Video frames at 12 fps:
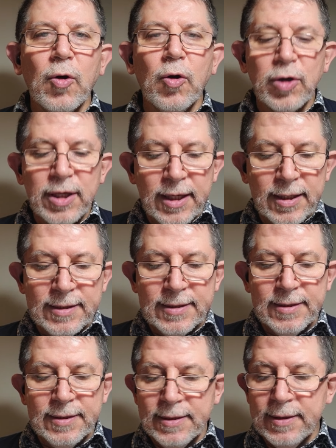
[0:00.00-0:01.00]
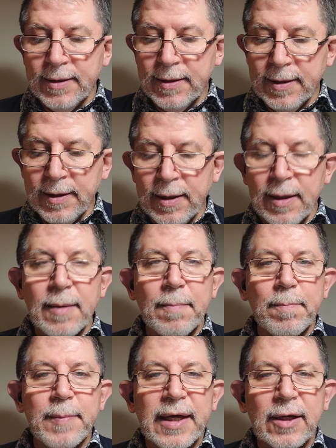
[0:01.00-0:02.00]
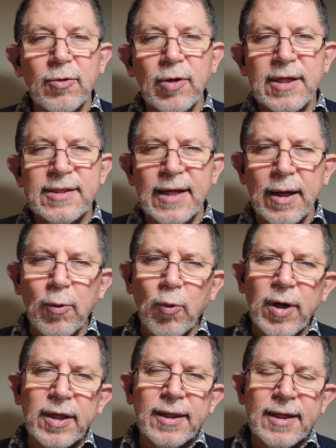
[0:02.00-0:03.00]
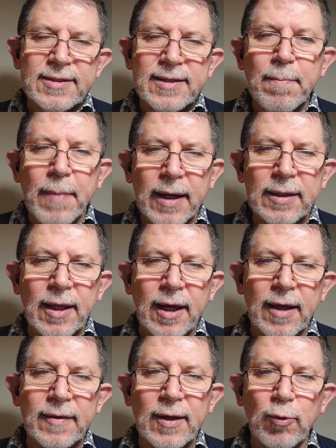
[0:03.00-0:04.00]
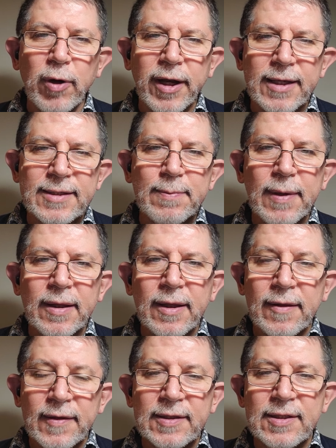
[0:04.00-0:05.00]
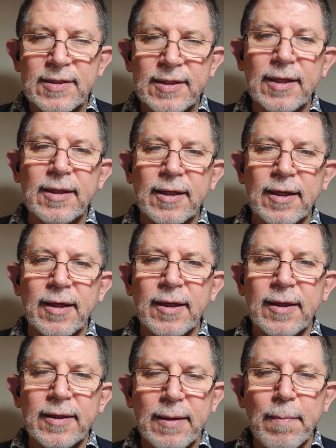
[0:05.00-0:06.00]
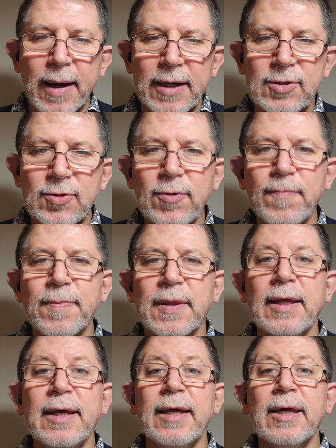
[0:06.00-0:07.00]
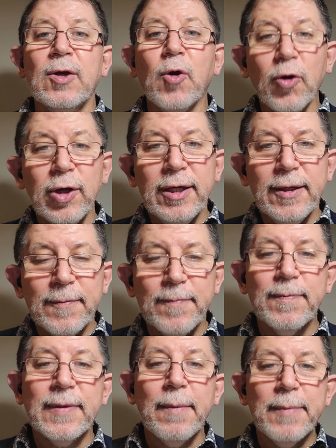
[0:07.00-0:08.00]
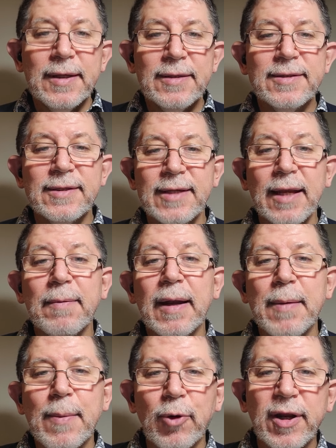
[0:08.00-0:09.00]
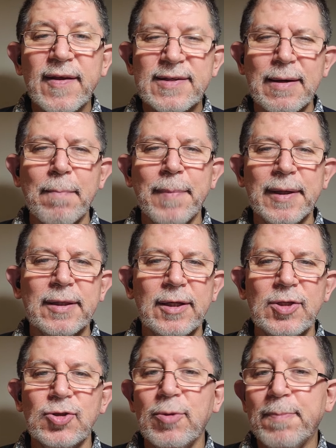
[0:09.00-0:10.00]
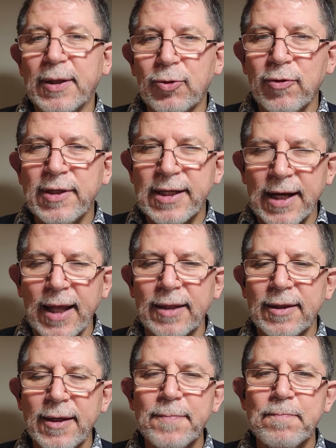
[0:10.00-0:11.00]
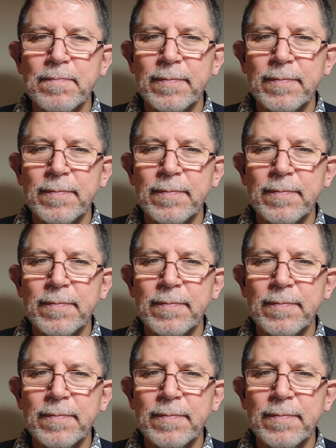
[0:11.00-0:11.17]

Hoy es miércoles de la cuarta semana de Cuaresma, 17 de marzo. Hoy también se celebra la memoria de San Patricio, patrón de Irlanda.